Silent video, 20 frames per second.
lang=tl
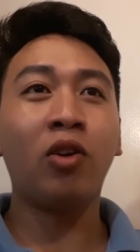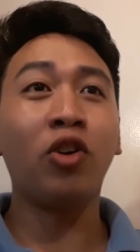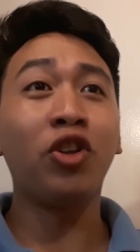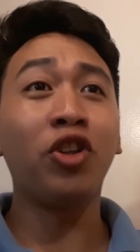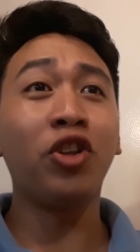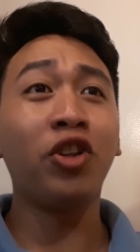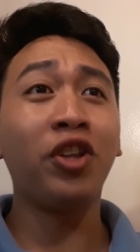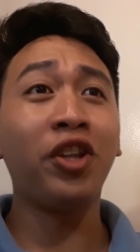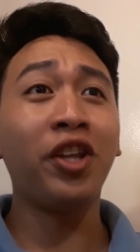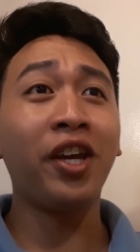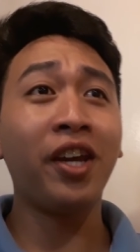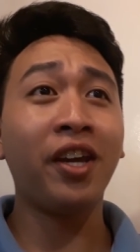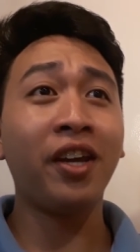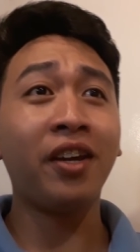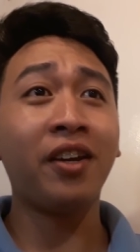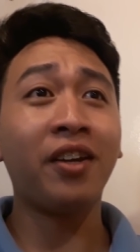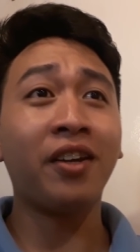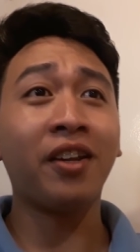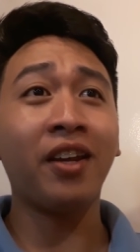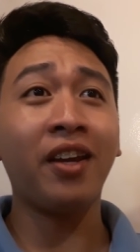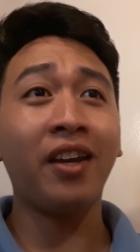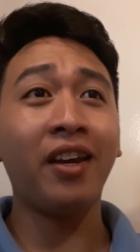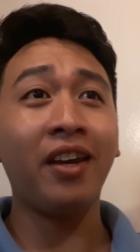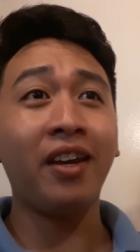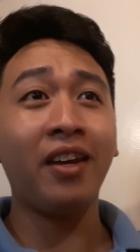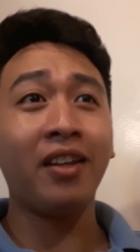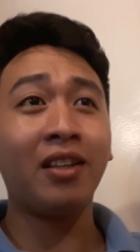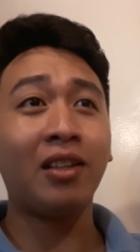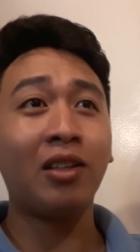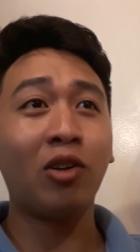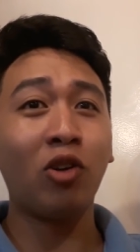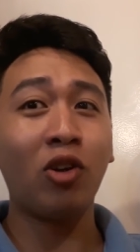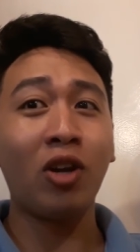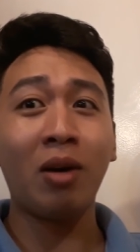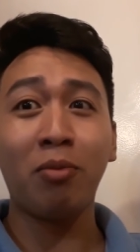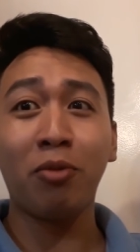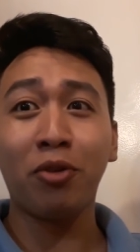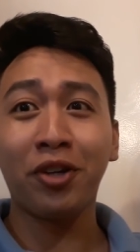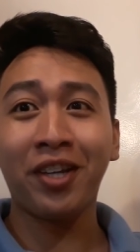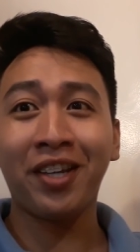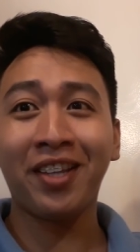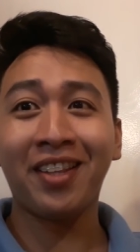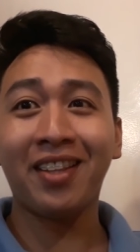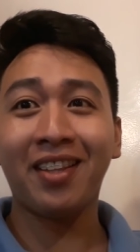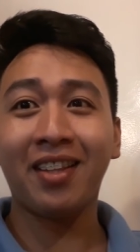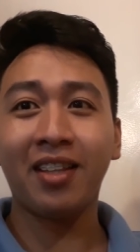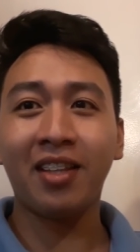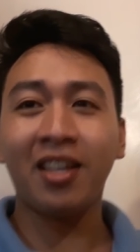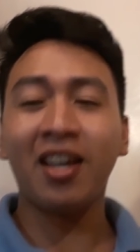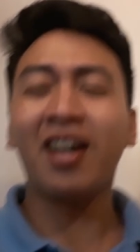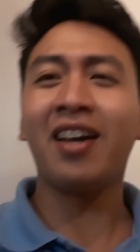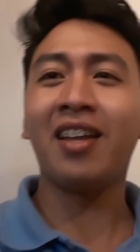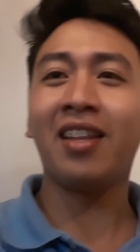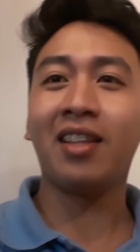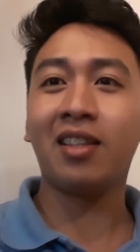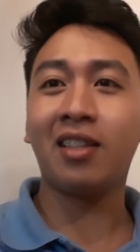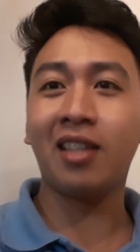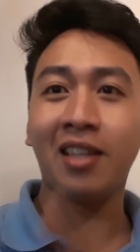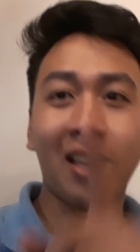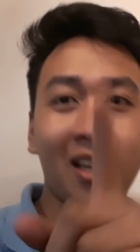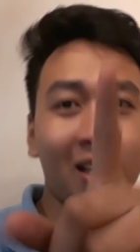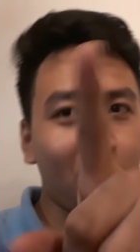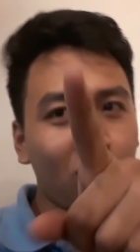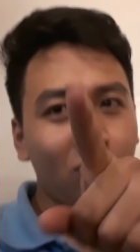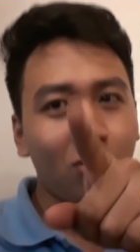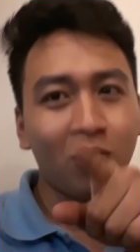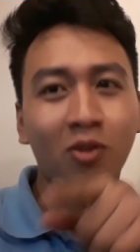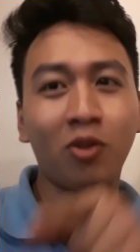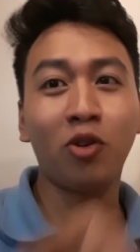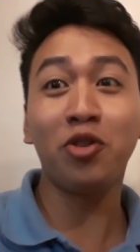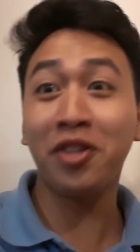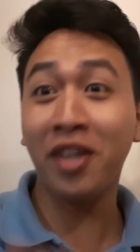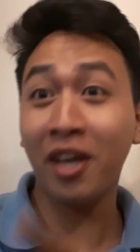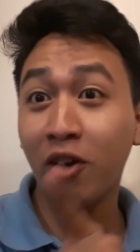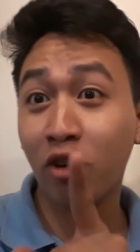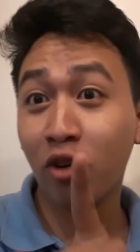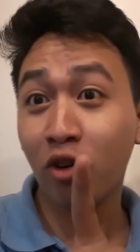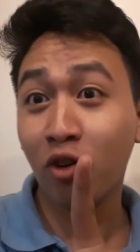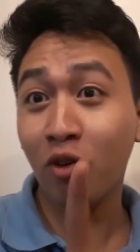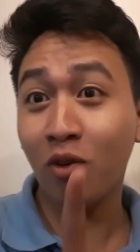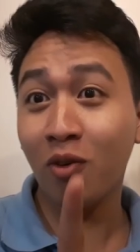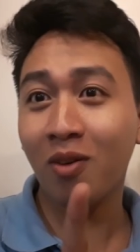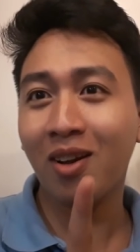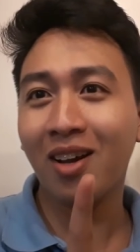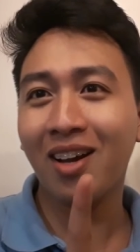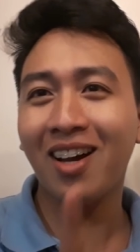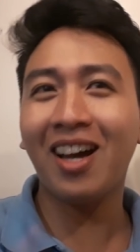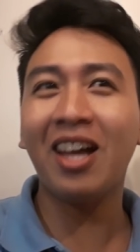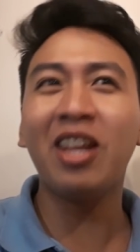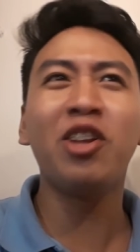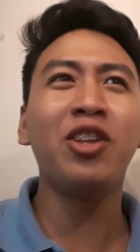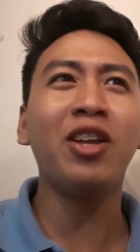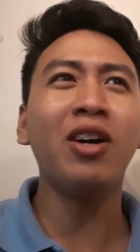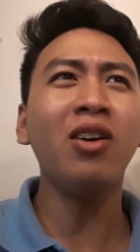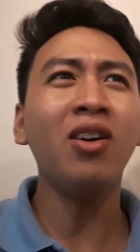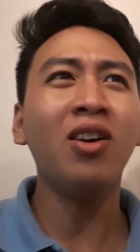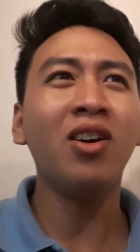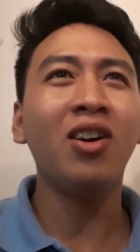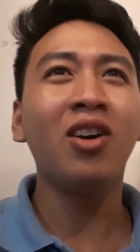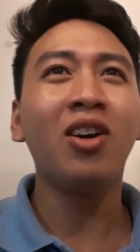Connect, create, collaborate. Yan, tandaan niyo. Connect, ano daw?